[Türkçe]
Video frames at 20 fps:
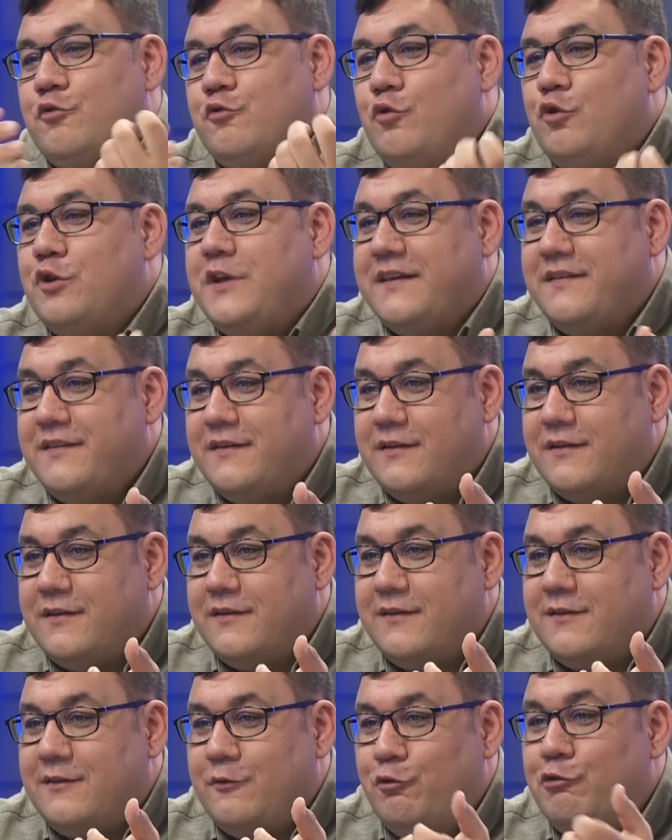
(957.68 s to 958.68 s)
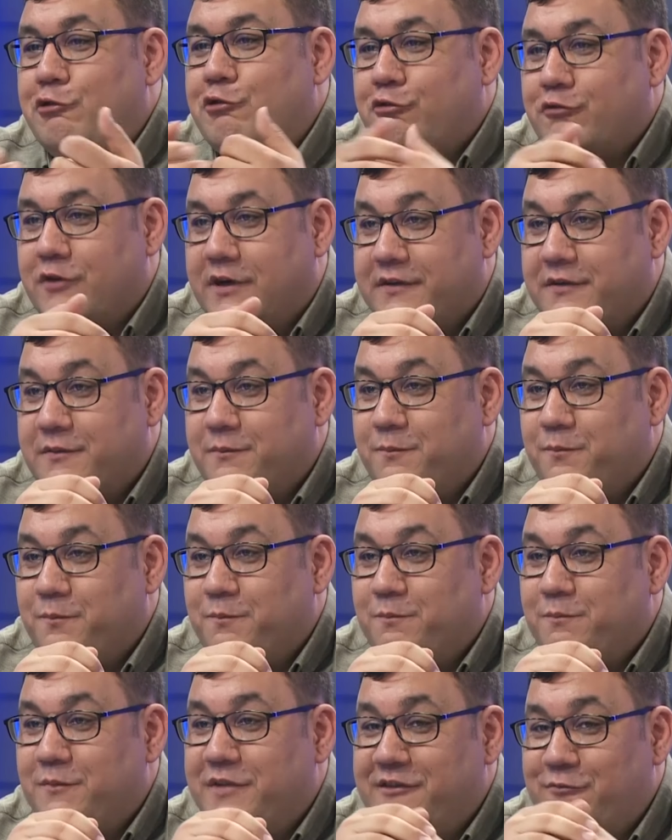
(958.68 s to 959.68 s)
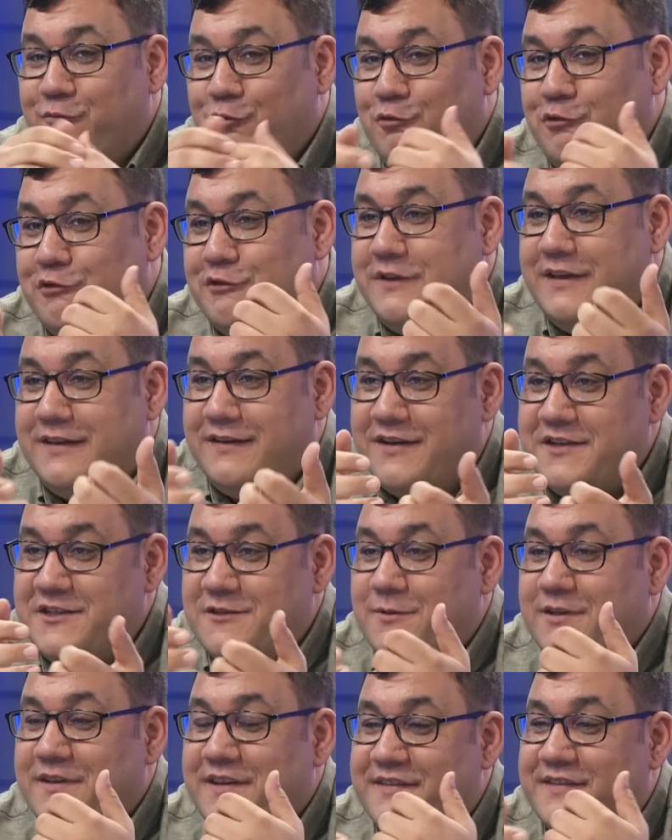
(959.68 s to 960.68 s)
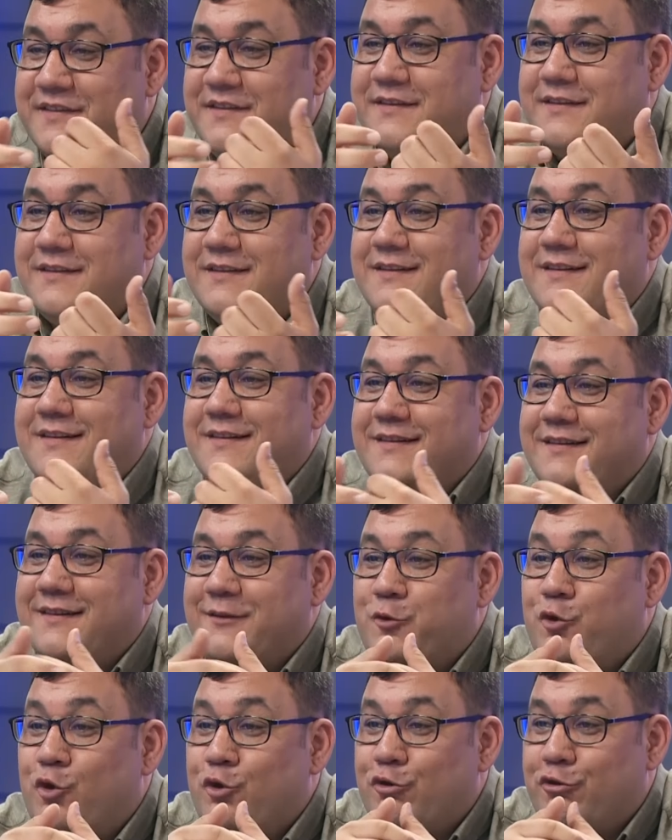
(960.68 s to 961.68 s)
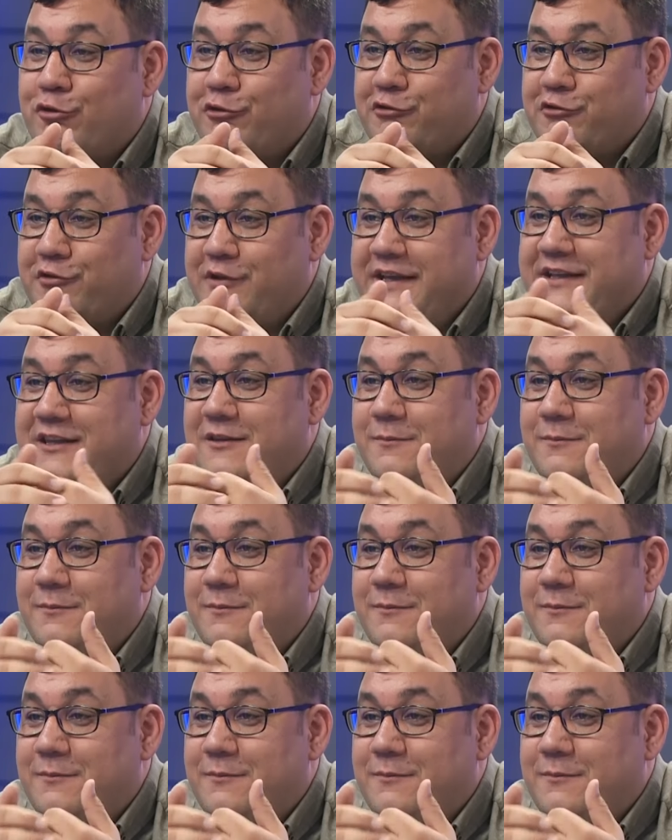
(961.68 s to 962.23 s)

ülkede üssü var. Hı hı. Biz bu üsleri acaba nasıl e, koruruz iklim